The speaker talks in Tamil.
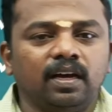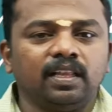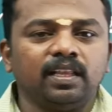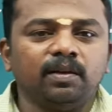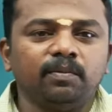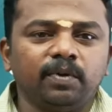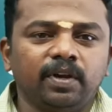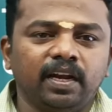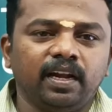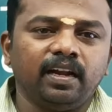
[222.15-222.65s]

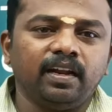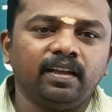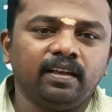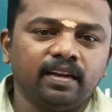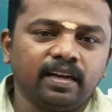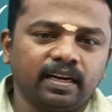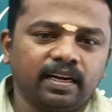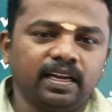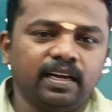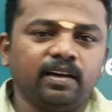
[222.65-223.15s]
அதே மாதிரி
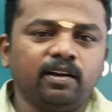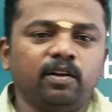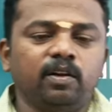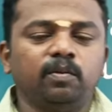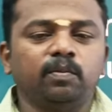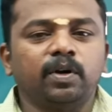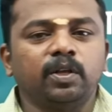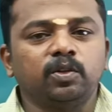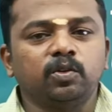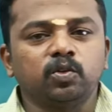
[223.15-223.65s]

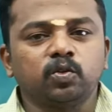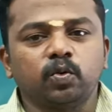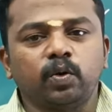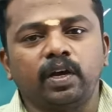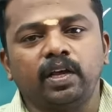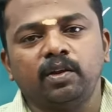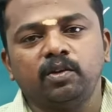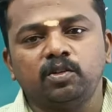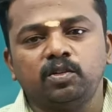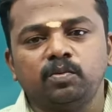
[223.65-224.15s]
ரெக்டாங்கிள்லையும் பார்த்தோன்னா
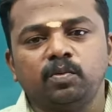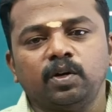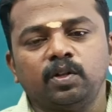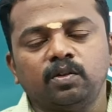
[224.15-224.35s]
ஸ்கொயர் வச்சு